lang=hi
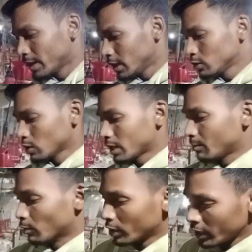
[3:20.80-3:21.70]
पहले जो
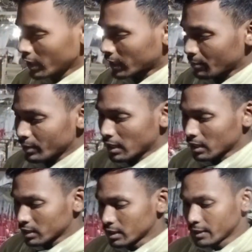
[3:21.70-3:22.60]
है बोर्डिंग का टाइम
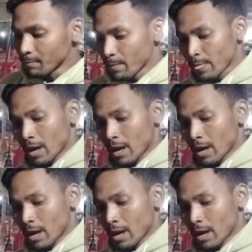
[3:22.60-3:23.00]
क्या करते हैं